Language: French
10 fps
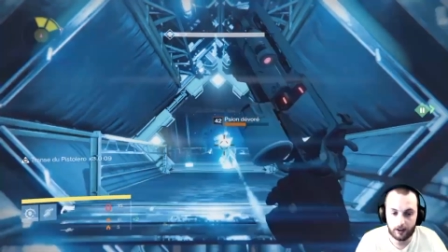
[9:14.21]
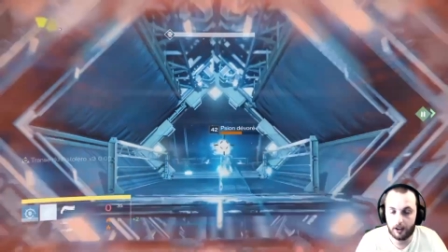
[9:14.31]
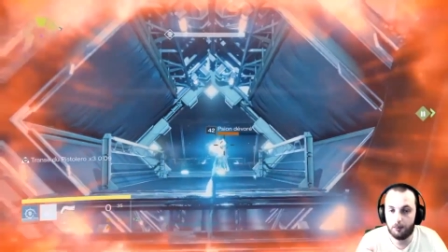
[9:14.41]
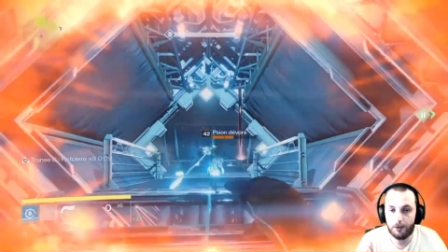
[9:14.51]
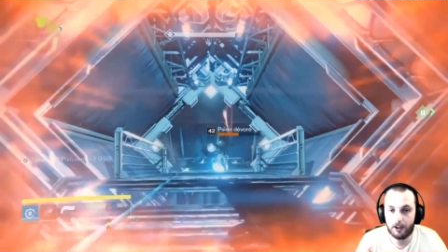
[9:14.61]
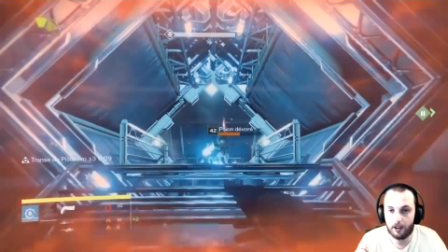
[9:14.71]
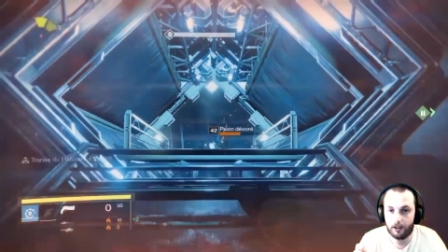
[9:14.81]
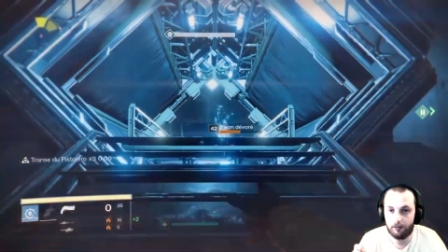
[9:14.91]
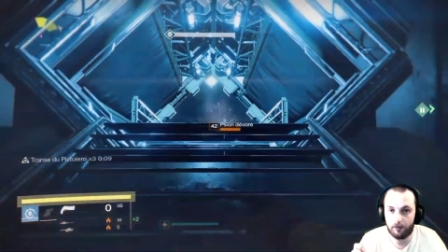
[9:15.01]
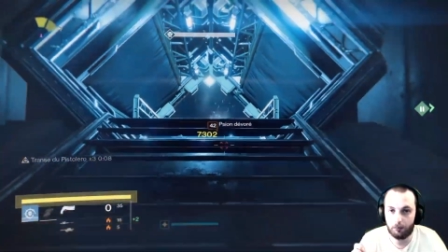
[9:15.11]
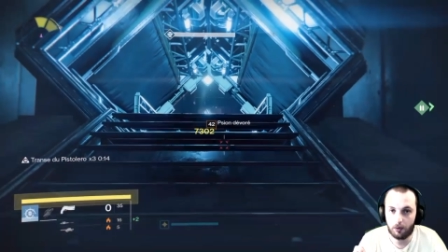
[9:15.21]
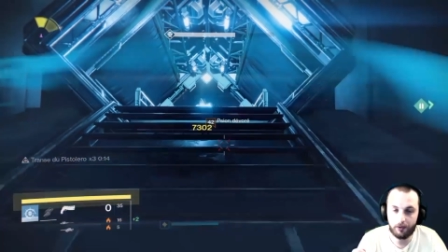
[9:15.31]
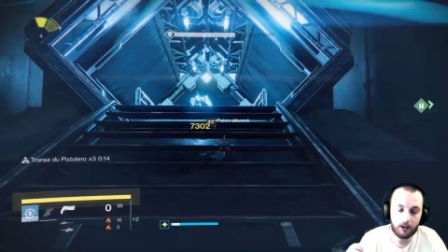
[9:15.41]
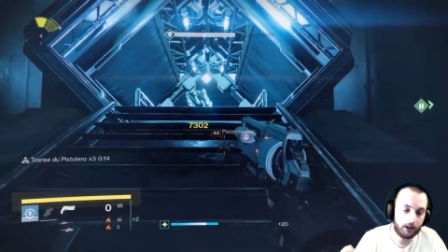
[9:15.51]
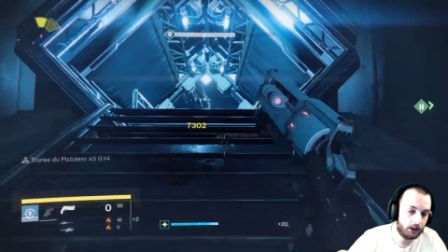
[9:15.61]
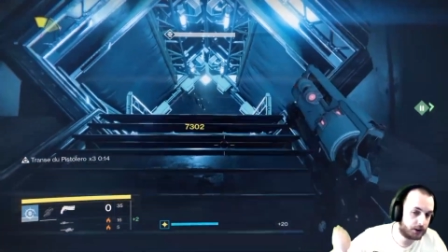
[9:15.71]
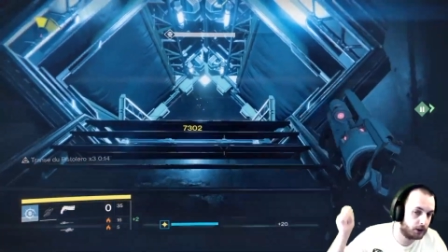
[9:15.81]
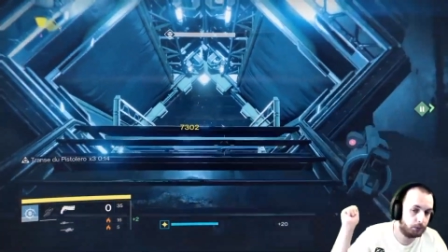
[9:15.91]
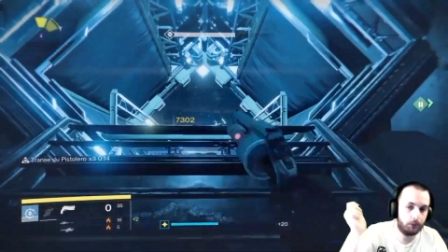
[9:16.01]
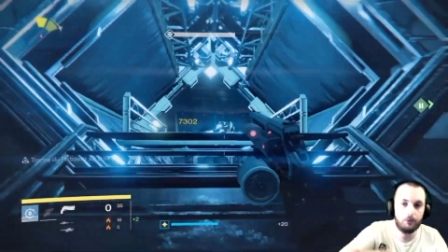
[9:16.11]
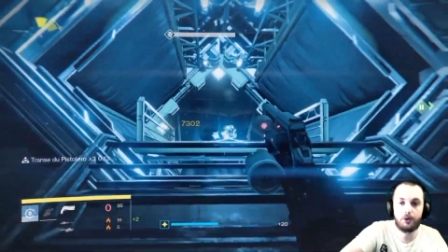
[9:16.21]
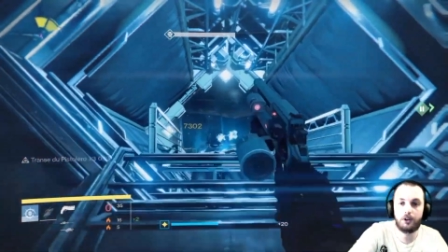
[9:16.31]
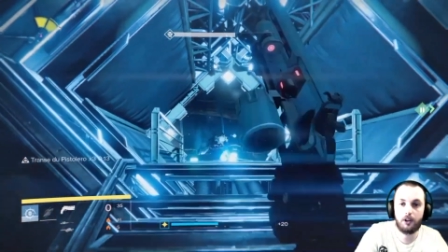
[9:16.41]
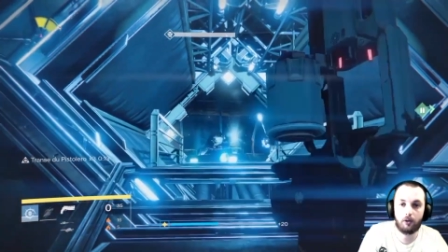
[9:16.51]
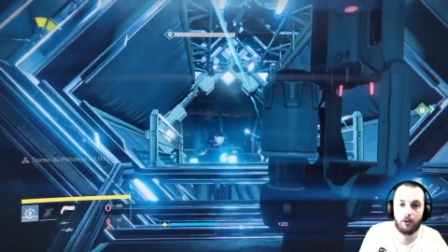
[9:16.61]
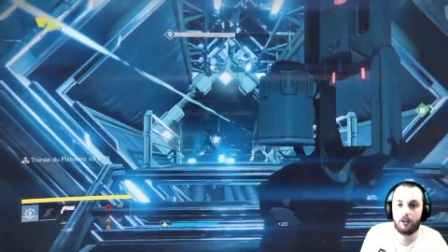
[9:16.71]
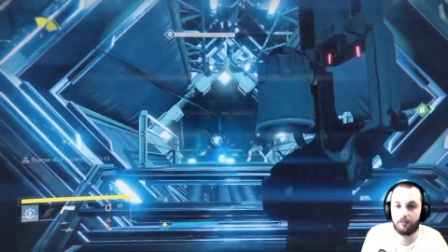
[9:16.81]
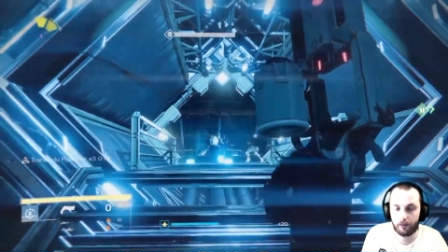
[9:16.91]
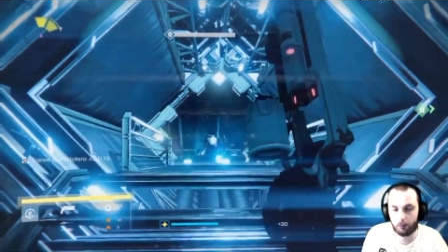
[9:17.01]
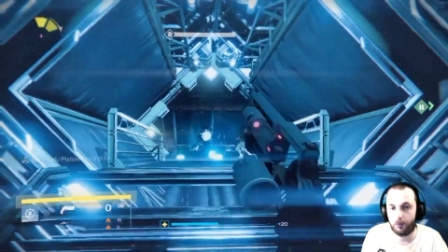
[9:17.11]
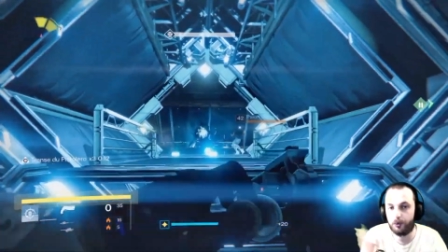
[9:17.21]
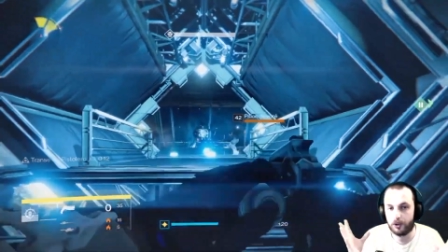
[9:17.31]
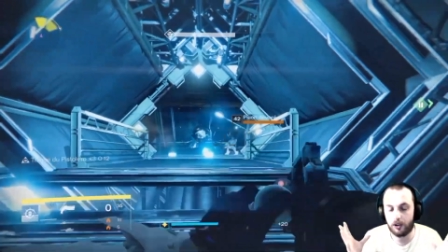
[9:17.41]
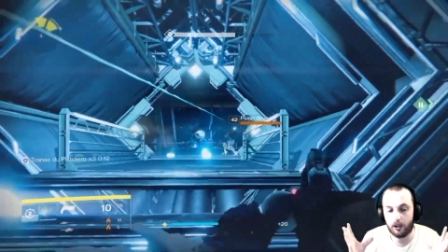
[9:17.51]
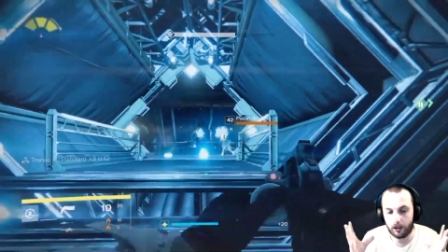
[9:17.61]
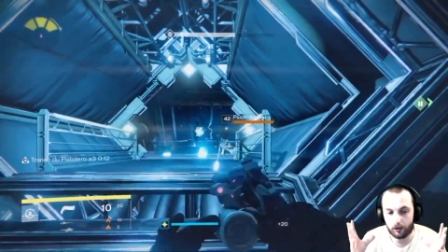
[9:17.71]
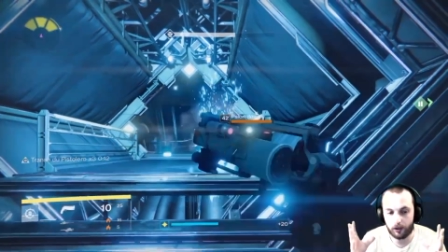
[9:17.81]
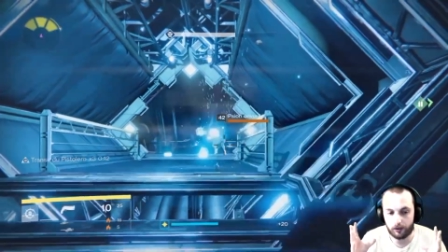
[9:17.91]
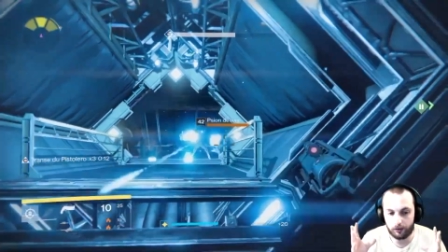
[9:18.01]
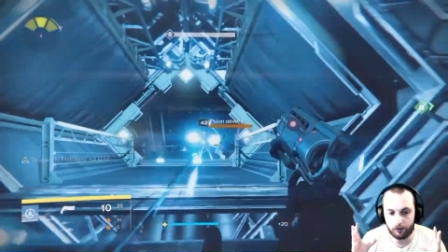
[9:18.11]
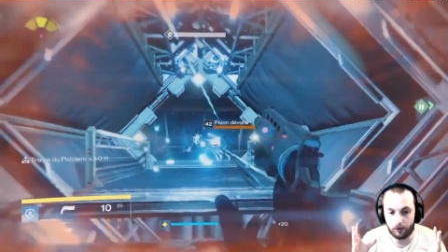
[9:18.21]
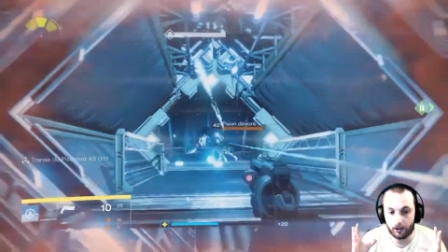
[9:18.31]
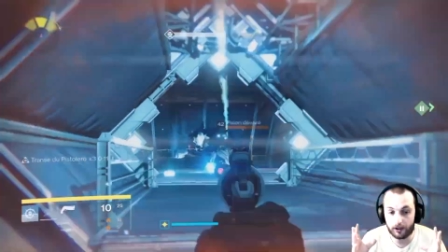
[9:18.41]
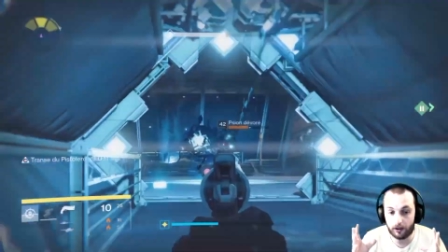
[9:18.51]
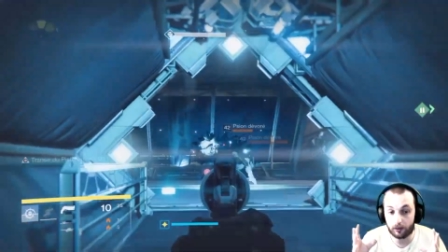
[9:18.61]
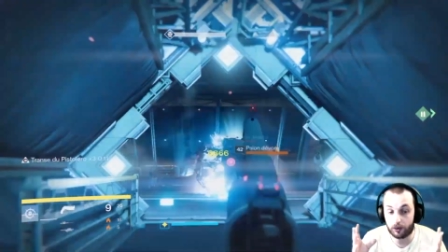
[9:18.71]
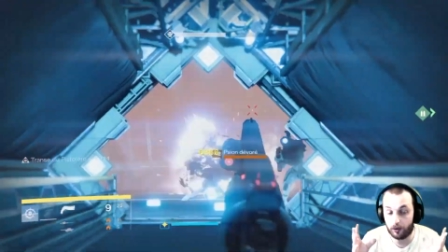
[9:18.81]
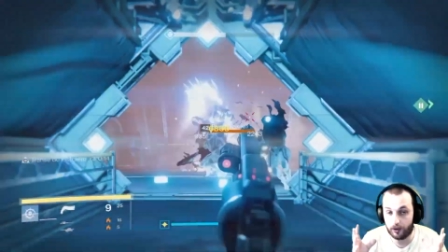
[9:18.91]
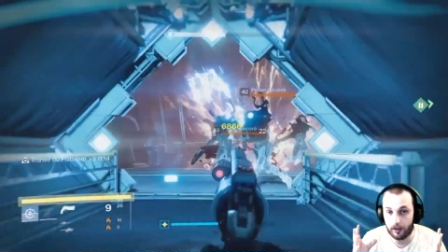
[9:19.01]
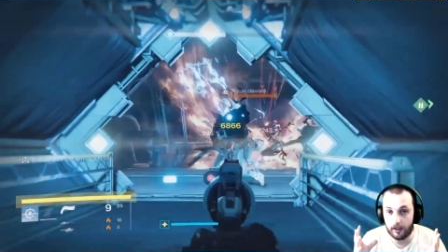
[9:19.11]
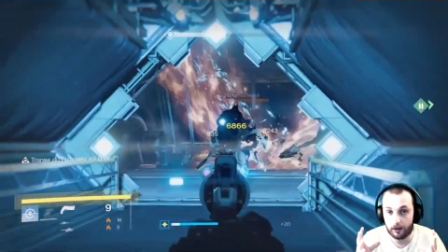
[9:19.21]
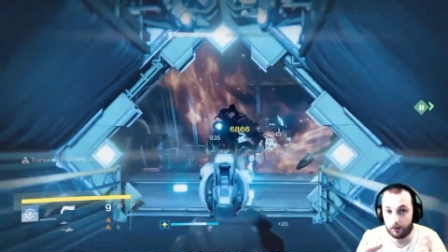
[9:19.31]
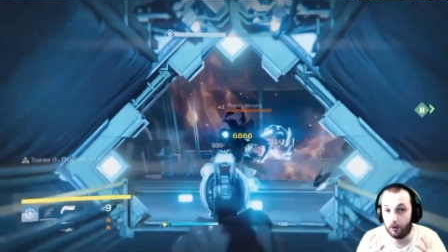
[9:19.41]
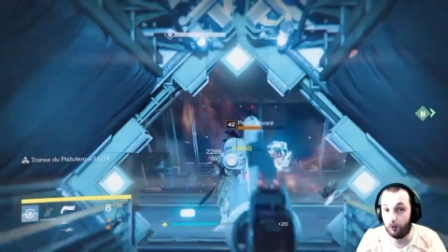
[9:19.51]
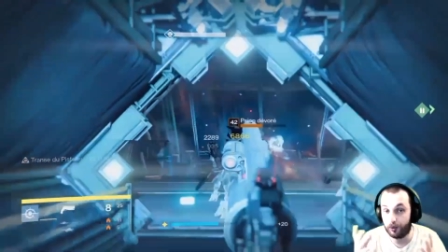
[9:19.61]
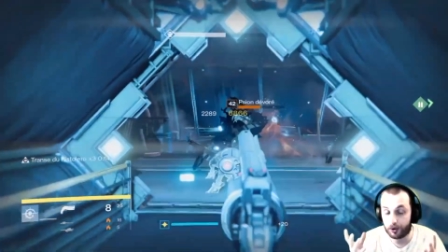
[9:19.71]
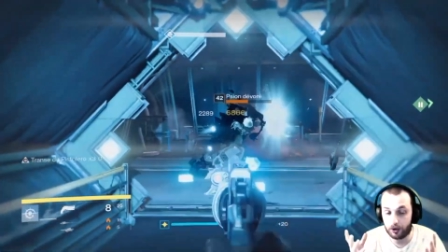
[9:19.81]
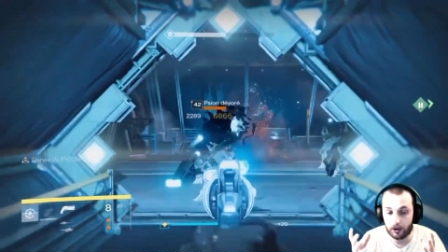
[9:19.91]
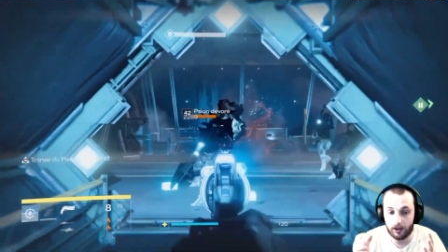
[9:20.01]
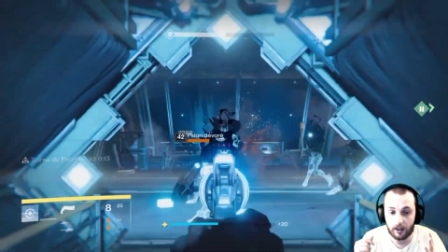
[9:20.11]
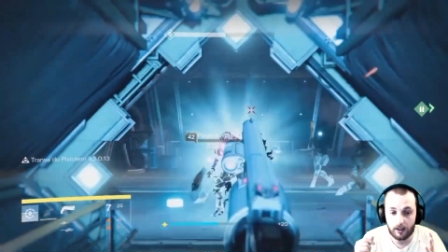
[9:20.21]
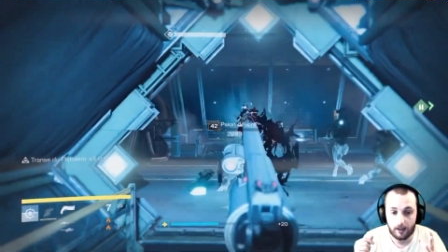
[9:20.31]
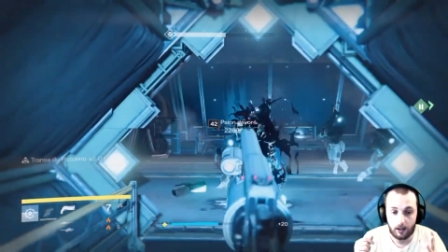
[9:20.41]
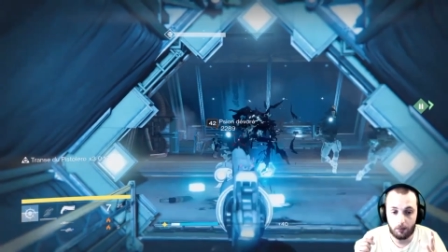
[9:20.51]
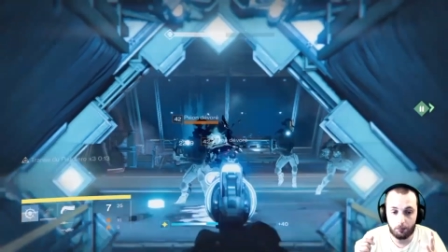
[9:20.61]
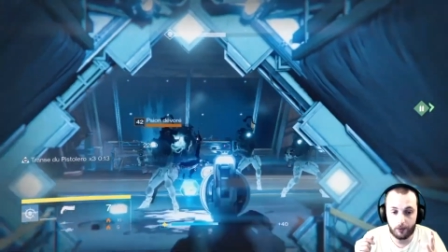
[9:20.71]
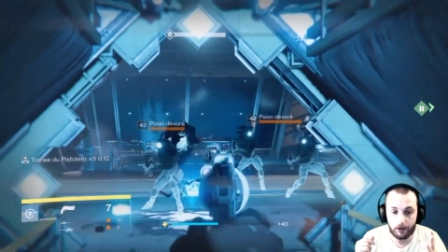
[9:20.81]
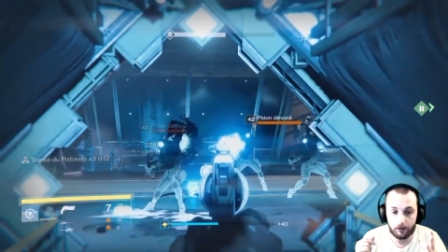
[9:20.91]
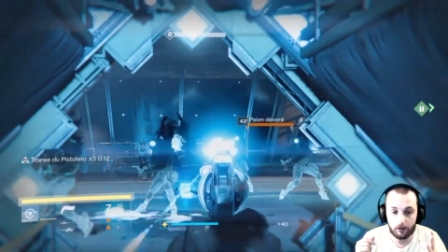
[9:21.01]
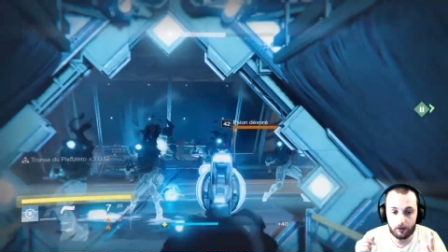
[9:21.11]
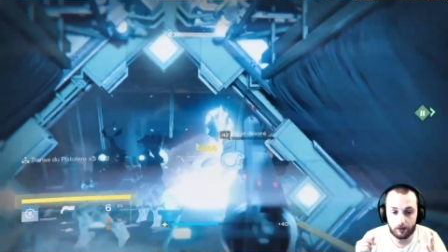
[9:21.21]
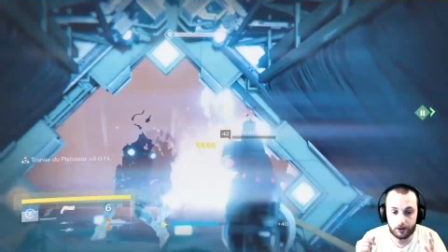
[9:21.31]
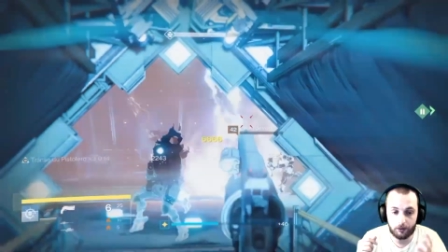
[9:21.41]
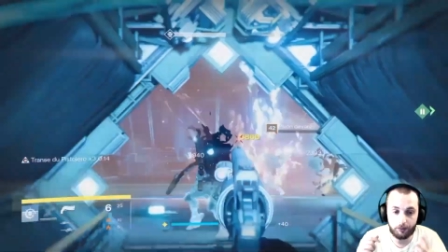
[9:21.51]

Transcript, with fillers: T'as un ennemi qui arrive, moi avec l'arcade, j'ai l'habitude de jeter des grenades, de faire beaucoup de kills à la grenade de l'arcade en solaire, parce qu'elle est overcheatée. Mais euh,